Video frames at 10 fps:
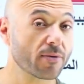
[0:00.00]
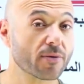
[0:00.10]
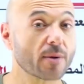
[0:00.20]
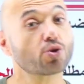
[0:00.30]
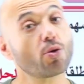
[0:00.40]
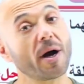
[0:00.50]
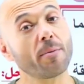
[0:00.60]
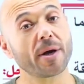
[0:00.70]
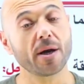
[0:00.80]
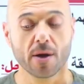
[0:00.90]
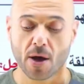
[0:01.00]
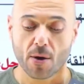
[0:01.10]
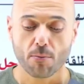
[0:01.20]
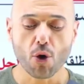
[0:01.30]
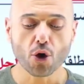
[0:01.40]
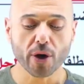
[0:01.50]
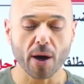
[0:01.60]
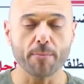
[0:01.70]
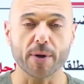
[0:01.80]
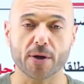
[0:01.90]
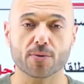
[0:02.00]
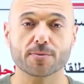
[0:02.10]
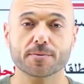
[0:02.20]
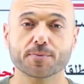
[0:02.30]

طب شو بعمل باخذ رقم بينهم